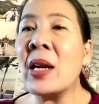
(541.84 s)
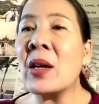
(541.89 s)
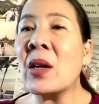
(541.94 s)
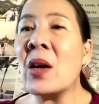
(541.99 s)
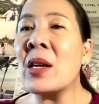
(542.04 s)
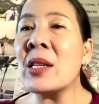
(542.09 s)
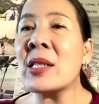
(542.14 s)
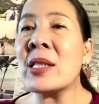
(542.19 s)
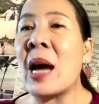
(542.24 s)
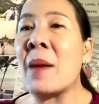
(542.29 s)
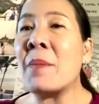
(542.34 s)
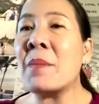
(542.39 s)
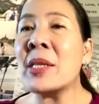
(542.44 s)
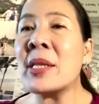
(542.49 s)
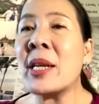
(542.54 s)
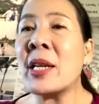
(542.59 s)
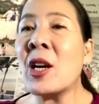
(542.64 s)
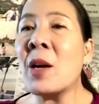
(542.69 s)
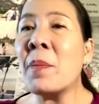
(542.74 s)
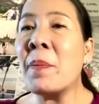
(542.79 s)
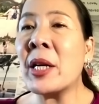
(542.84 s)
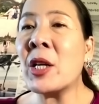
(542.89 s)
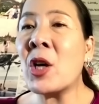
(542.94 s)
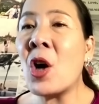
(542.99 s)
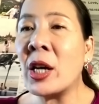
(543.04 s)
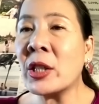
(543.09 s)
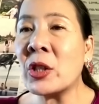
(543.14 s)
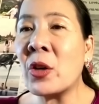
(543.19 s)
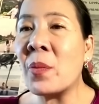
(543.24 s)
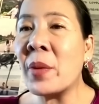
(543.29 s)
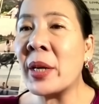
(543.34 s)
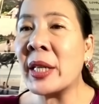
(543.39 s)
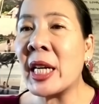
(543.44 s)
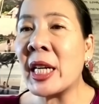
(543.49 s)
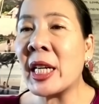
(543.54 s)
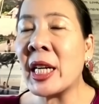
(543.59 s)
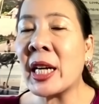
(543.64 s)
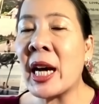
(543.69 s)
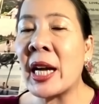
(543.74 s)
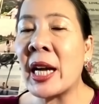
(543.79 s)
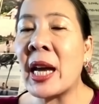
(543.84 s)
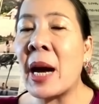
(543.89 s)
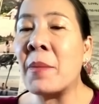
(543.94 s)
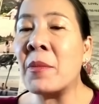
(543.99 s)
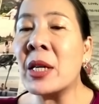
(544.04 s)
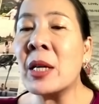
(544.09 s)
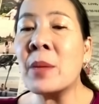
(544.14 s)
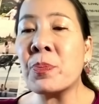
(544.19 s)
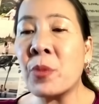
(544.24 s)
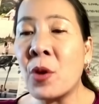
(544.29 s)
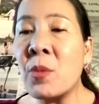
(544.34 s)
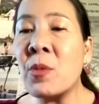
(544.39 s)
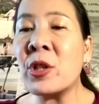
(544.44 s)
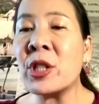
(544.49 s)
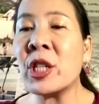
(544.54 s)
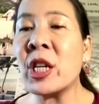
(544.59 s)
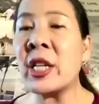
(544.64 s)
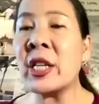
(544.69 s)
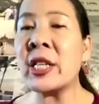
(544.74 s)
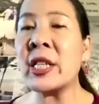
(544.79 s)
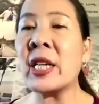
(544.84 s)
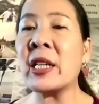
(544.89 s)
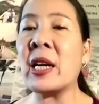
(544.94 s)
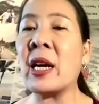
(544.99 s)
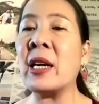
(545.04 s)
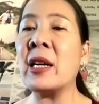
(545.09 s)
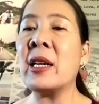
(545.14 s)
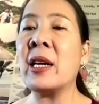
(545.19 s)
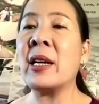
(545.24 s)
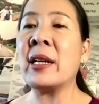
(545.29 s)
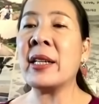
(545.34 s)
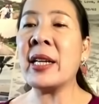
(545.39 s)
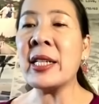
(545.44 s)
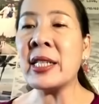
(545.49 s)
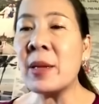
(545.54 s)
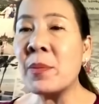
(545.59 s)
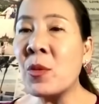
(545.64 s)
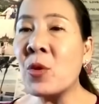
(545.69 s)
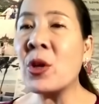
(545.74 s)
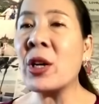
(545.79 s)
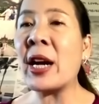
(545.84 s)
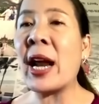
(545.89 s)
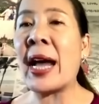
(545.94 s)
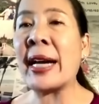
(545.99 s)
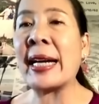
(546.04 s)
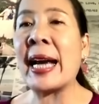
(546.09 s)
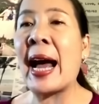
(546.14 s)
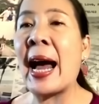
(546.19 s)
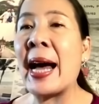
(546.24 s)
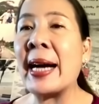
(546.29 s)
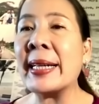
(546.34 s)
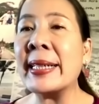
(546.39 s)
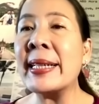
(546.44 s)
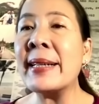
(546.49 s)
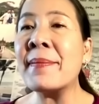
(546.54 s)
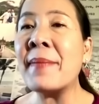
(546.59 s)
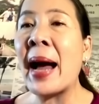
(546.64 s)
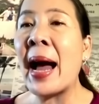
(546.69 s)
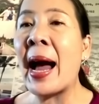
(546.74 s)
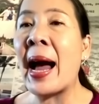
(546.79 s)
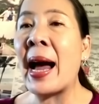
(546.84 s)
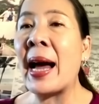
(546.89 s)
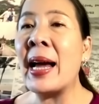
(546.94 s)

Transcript: แล้วก็3%ก็เป็นออโตเมติกในการทำเรื่องโปรโมชั่นที่จะที่จะหมุนร้านค้าขึ้นมา